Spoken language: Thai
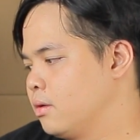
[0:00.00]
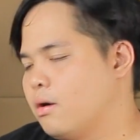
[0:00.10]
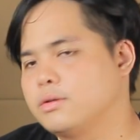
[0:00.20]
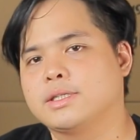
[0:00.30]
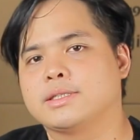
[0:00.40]

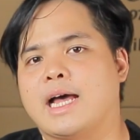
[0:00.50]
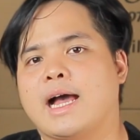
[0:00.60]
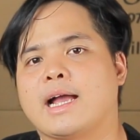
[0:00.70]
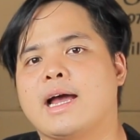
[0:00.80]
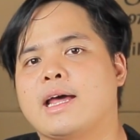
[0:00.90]
ลองศึก
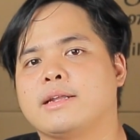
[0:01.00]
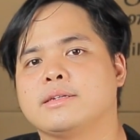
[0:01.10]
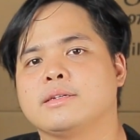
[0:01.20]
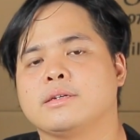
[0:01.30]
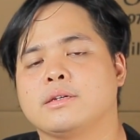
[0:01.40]
ษาการ
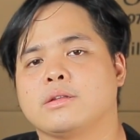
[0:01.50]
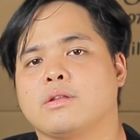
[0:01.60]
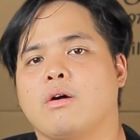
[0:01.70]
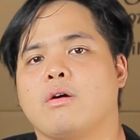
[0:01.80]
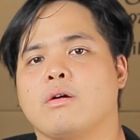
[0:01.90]

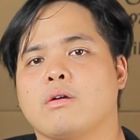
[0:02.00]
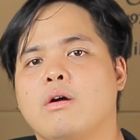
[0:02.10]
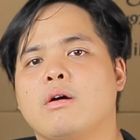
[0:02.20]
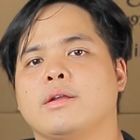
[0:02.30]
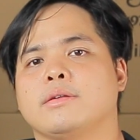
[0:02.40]
ต่อ
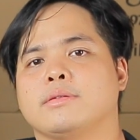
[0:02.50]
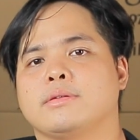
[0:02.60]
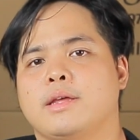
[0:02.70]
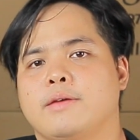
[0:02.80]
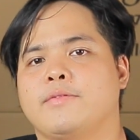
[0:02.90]
ก้อน
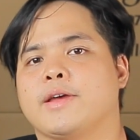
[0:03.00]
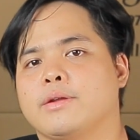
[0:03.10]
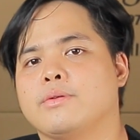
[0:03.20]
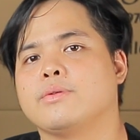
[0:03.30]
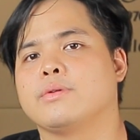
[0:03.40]
เอฟเฟก
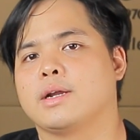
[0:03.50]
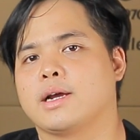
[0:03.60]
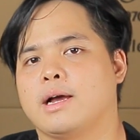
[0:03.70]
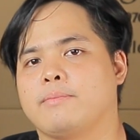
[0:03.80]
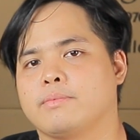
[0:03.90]
ต์ดู
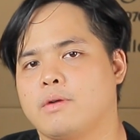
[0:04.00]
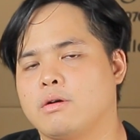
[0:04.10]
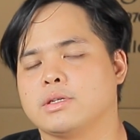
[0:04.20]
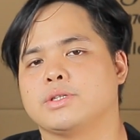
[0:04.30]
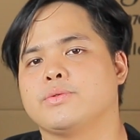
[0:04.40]
นะครับ
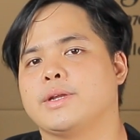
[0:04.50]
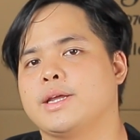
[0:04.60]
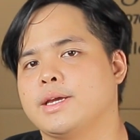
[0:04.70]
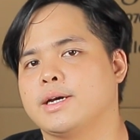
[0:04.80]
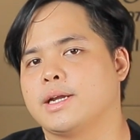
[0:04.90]
ก็จะช่วย
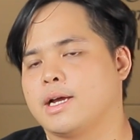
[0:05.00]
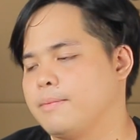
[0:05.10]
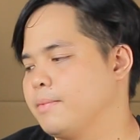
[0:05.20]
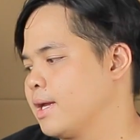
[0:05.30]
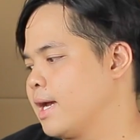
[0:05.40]
ได้เยอะนะค
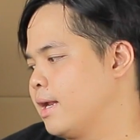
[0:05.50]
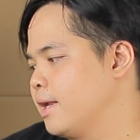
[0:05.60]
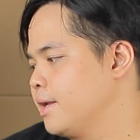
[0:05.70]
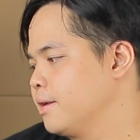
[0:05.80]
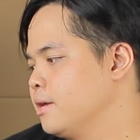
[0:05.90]
รับในการ
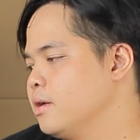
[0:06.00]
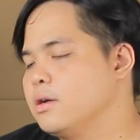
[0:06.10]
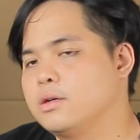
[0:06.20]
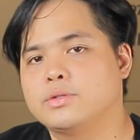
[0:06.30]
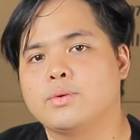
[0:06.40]
เล่น
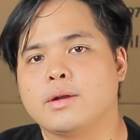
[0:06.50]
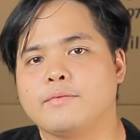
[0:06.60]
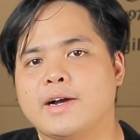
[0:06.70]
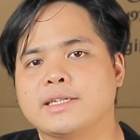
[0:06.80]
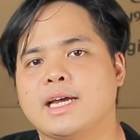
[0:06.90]
ส่วน
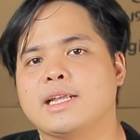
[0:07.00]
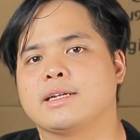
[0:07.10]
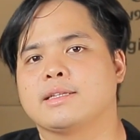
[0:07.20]
ฟังก์ชัน